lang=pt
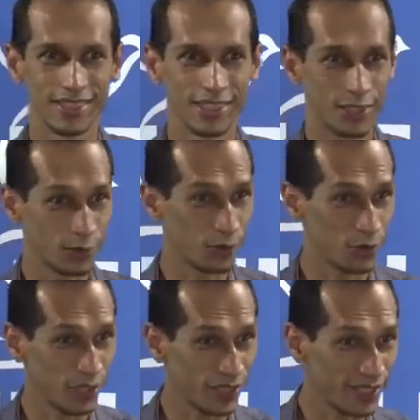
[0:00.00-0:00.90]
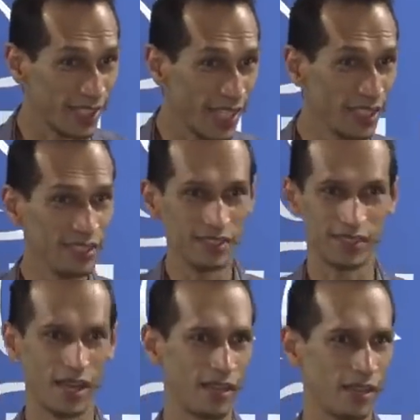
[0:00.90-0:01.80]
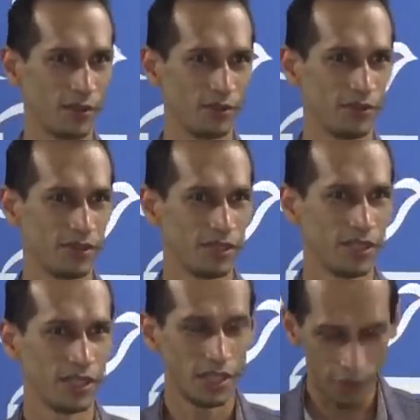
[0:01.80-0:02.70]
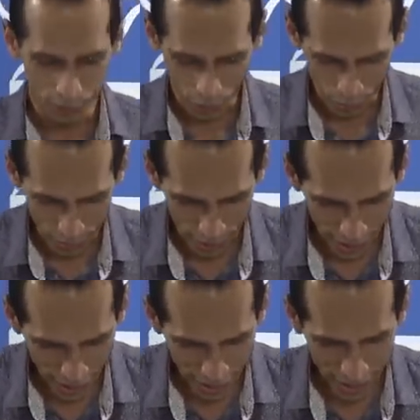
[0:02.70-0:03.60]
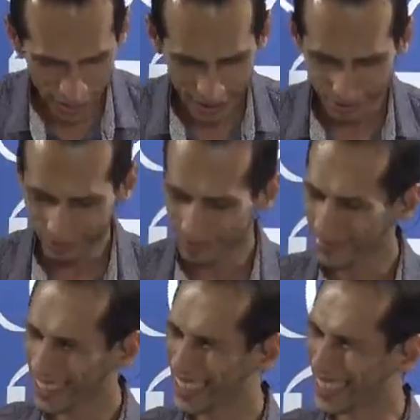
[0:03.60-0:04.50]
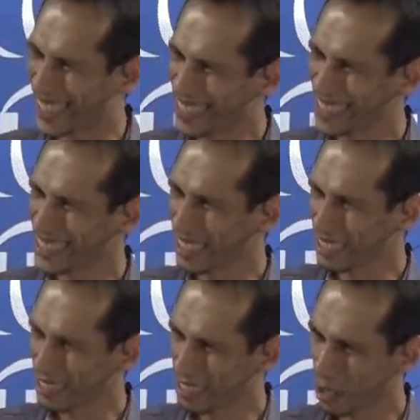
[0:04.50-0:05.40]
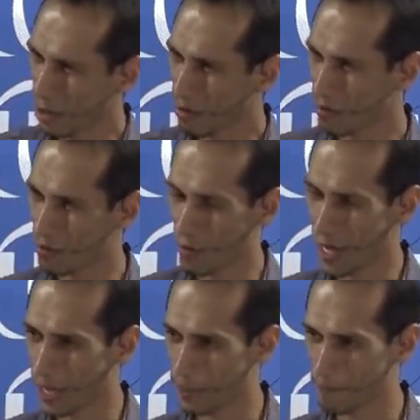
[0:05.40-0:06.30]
E Jesus diz: Nem em Israel eu encontrei tanta fé.